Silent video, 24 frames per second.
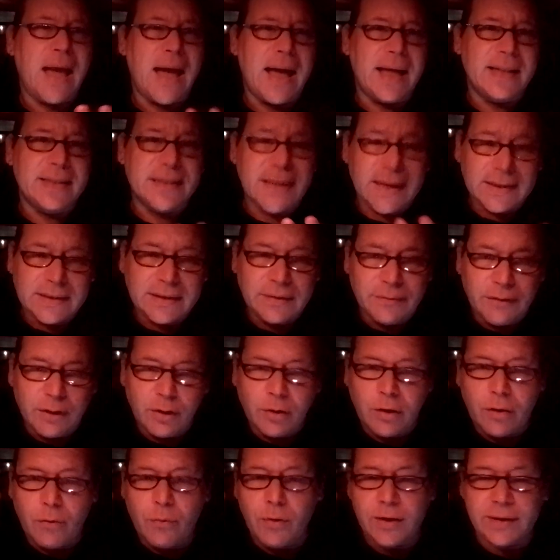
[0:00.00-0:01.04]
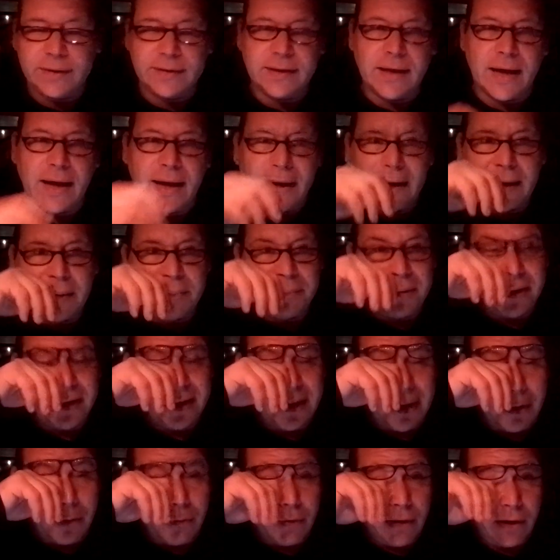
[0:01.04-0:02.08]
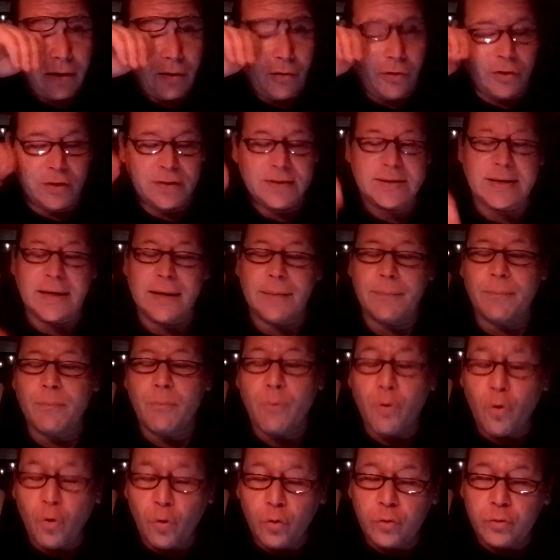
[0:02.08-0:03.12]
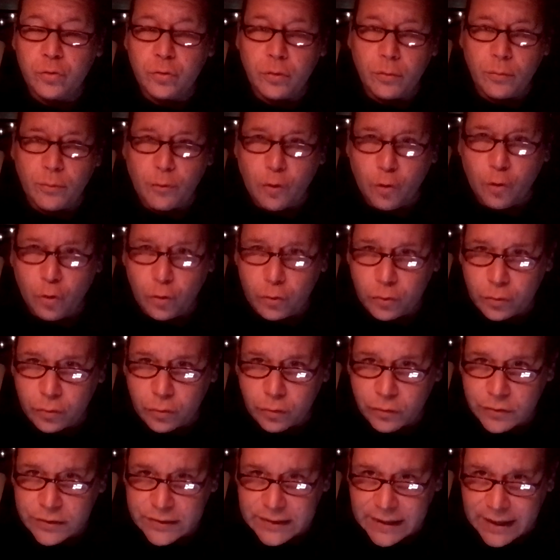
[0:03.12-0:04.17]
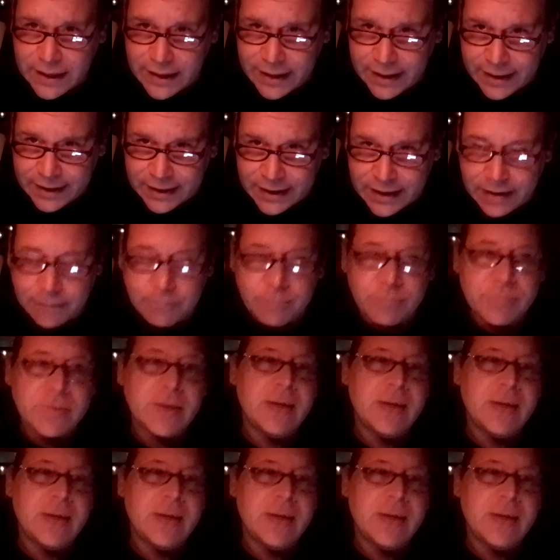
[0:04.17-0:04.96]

andatevelo a guardare perché è una cosa molto molto seria.